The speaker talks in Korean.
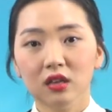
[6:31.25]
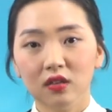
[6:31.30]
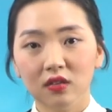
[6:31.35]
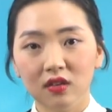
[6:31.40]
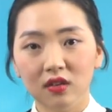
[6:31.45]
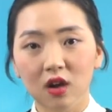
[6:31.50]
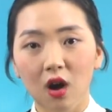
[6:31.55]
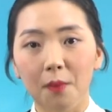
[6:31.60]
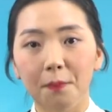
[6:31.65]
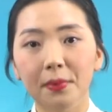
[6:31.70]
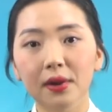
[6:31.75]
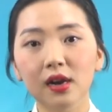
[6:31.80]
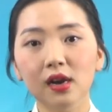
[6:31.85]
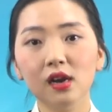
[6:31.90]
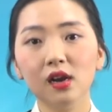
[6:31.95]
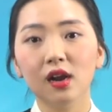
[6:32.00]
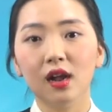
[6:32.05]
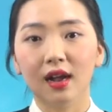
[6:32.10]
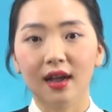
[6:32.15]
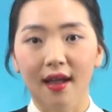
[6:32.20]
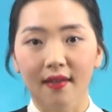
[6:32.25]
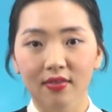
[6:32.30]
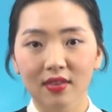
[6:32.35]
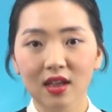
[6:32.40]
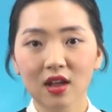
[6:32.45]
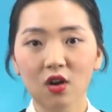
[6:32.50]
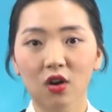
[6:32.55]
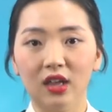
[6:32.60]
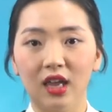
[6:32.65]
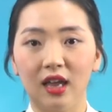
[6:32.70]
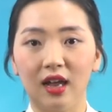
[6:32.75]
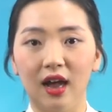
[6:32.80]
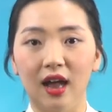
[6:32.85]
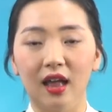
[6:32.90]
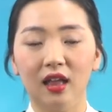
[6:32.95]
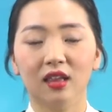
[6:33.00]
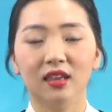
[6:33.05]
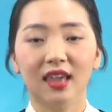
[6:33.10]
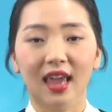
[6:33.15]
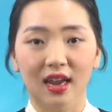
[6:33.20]
직업을 갖는
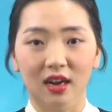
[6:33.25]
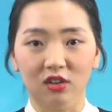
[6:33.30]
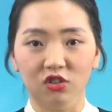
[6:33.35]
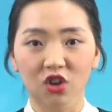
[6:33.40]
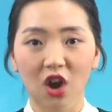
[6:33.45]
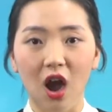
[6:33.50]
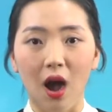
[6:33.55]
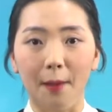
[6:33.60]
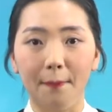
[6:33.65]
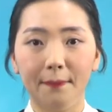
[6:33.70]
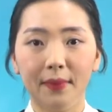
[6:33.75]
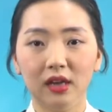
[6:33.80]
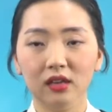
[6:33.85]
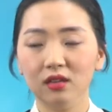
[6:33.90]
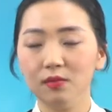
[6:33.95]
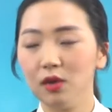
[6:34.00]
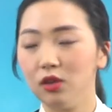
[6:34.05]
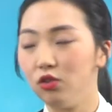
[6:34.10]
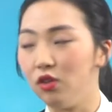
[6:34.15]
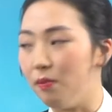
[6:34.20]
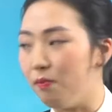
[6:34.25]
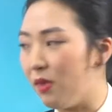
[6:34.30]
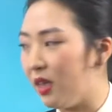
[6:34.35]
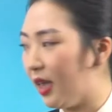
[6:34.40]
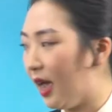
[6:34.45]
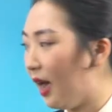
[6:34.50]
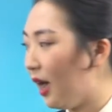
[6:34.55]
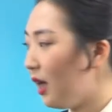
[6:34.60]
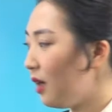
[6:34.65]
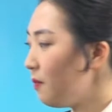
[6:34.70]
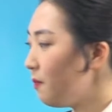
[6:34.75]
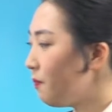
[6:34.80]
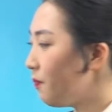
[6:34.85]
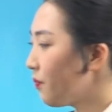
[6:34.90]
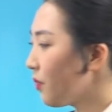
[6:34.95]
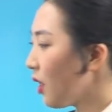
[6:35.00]
거니까 get a job 하시면 됩니다.